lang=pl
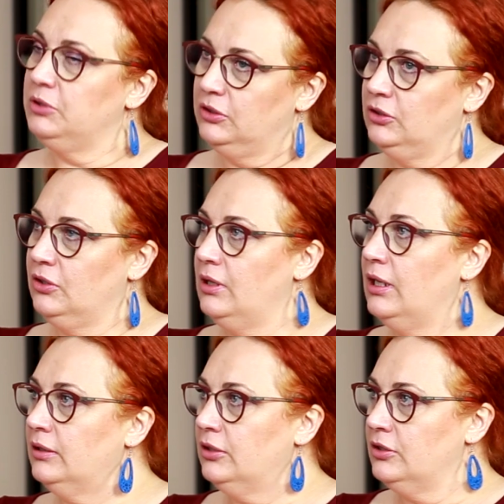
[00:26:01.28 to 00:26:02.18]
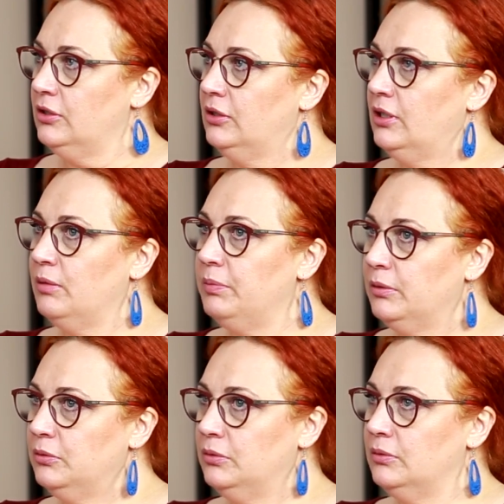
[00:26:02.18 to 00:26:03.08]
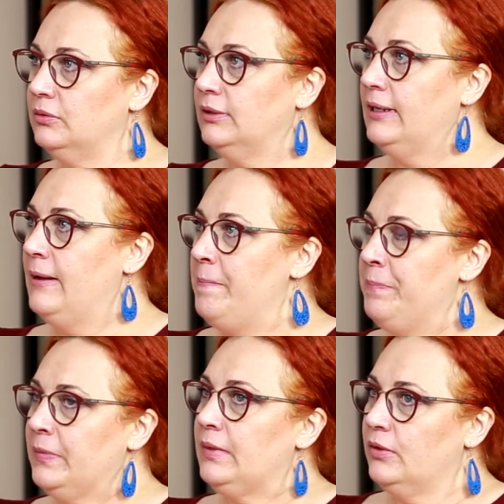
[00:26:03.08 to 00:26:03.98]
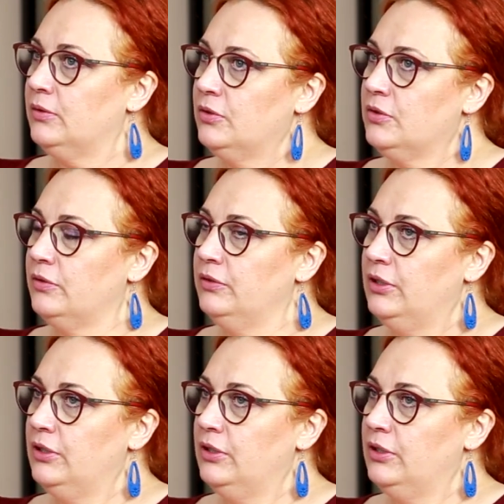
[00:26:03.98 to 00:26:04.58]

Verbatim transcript: przecież od lat też i terapeutów, to, to, co